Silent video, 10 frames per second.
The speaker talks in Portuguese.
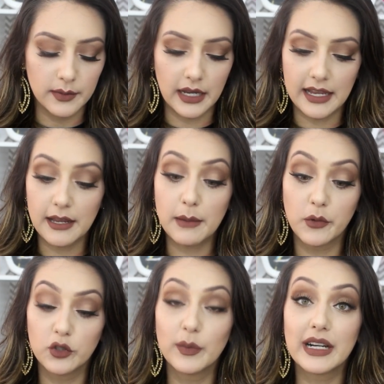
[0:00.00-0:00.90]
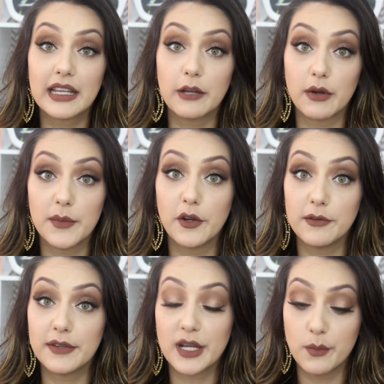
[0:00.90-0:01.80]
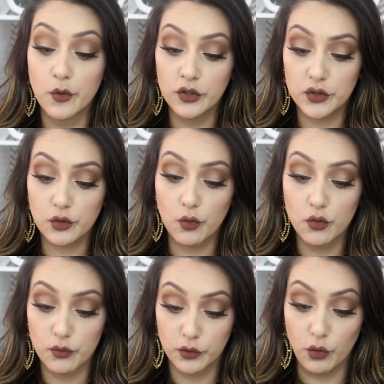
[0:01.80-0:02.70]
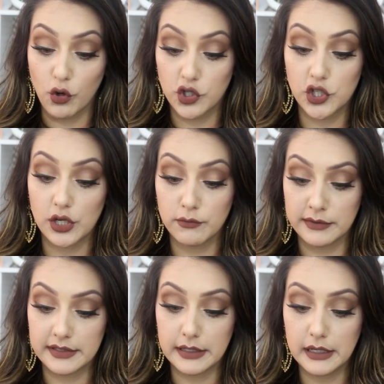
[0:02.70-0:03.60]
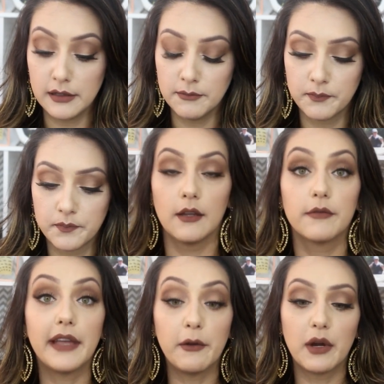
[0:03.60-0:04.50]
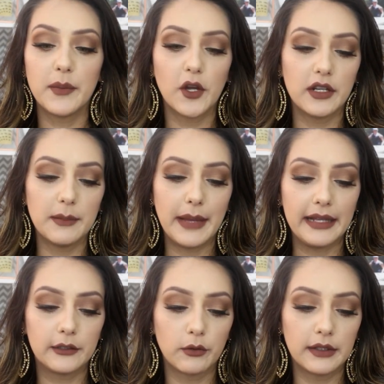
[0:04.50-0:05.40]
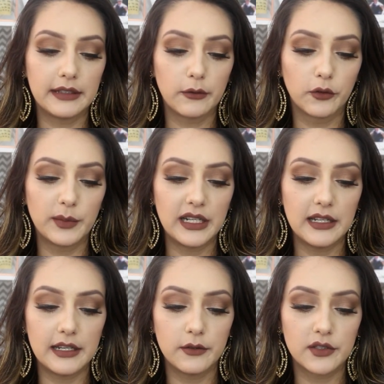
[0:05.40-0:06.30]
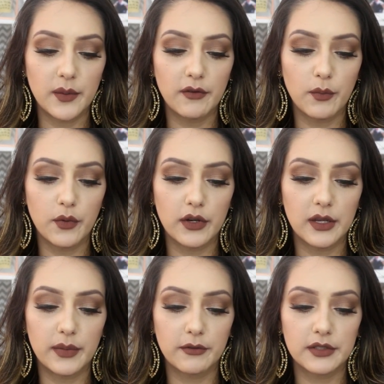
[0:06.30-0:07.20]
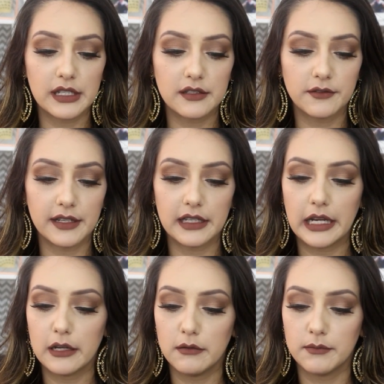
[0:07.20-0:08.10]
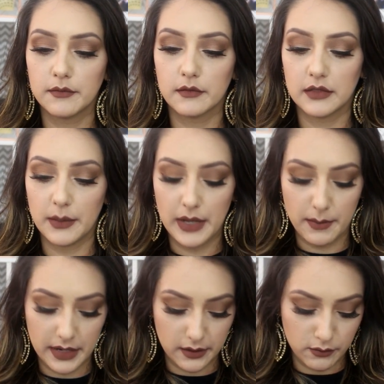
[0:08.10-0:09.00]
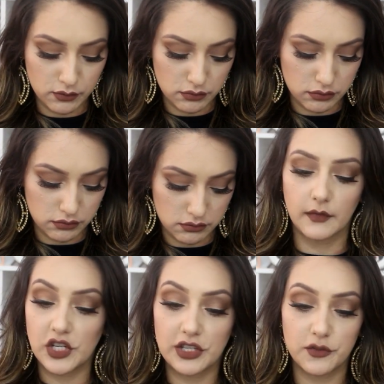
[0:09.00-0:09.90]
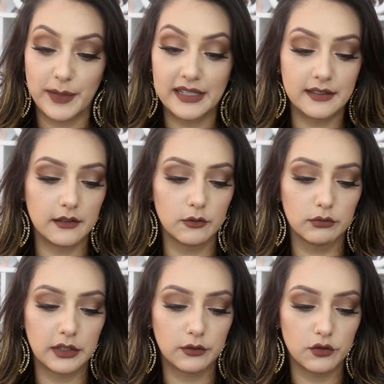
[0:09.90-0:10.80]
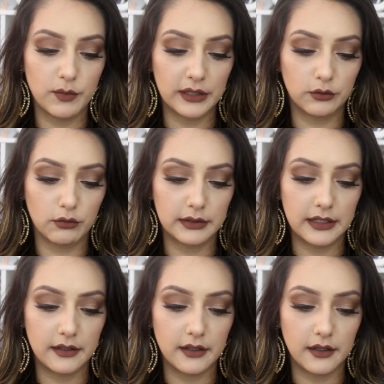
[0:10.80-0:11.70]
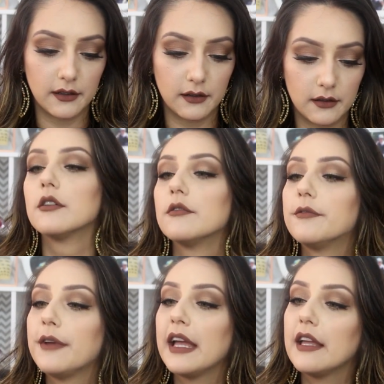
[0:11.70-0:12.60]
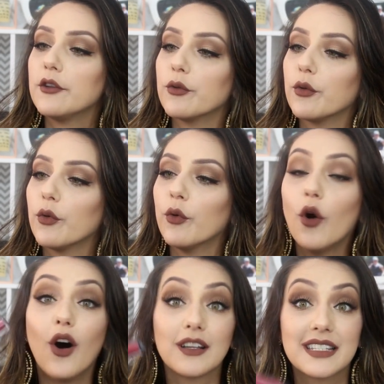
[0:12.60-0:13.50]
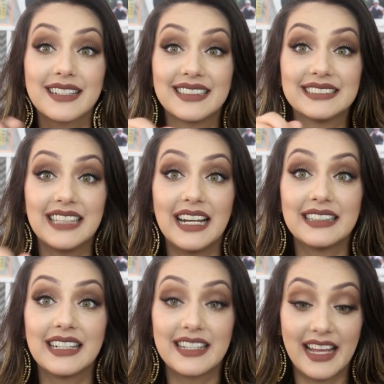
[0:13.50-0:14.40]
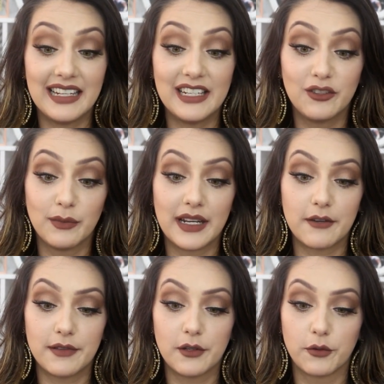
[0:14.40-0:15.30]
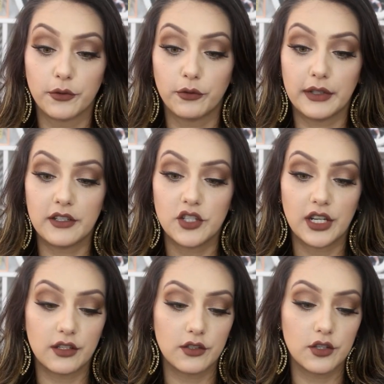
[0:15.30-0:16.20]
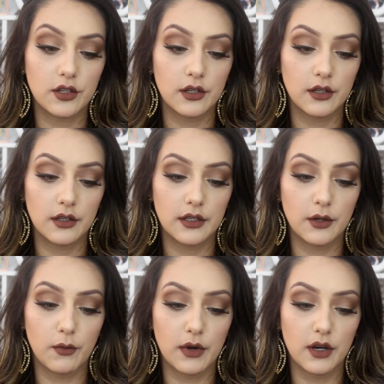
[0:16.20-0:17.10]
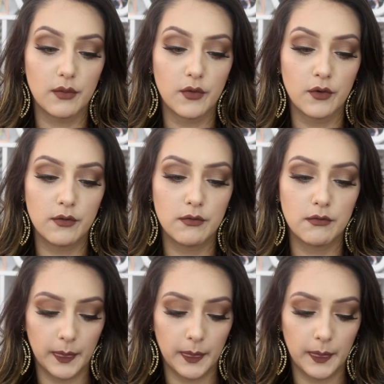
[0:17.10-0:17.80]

Porque quem é muito branquinho, o Hermione fica muito escuro, muito roxão, assim. Veio o Hermione Metal, que tem uns brilhinhos, também vou pôr aqui pra vocês verem, na minha mão. Gente, pensa num tanto de batom que tem aqui. Veio o Rosa Encantada, que é lindo, maravilhoso, né, gente? Que eu amo.